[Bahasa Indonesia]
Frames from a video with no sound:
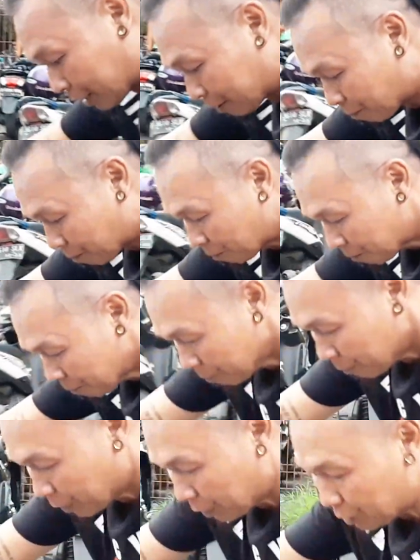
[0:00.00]
ya.
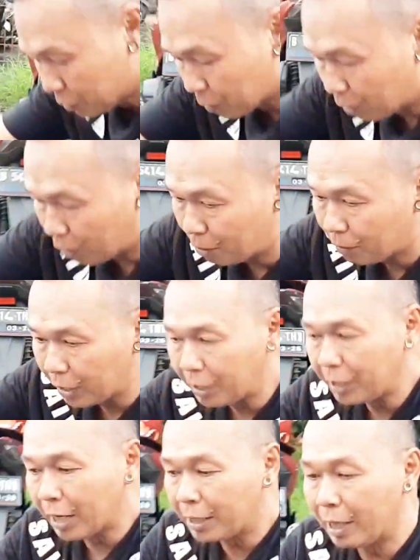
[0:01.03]
So,
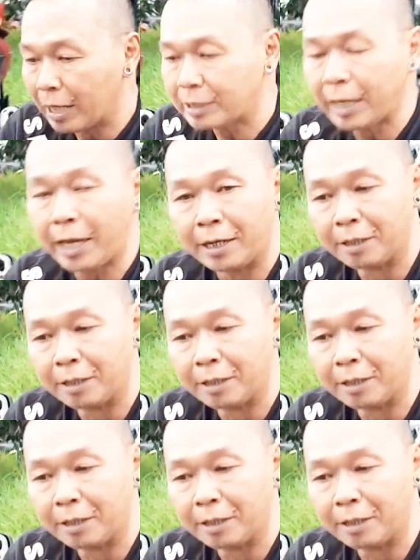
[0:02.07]
ini adalah sen.